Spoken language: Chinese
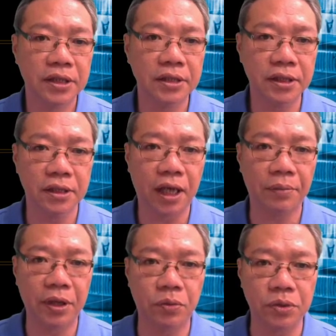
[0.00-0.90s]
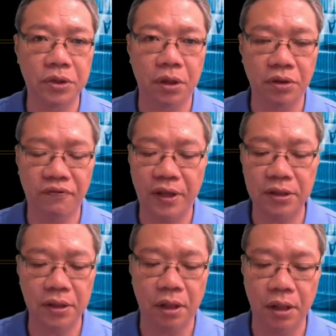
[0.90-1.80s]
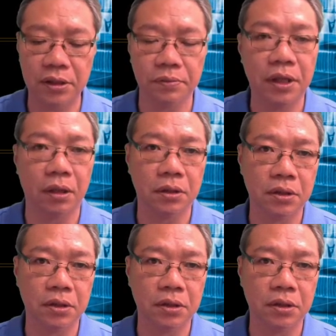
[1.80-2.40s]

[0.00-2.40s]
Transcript: 今天整个台北股市哦，你会发现到，哎，怎么搞的？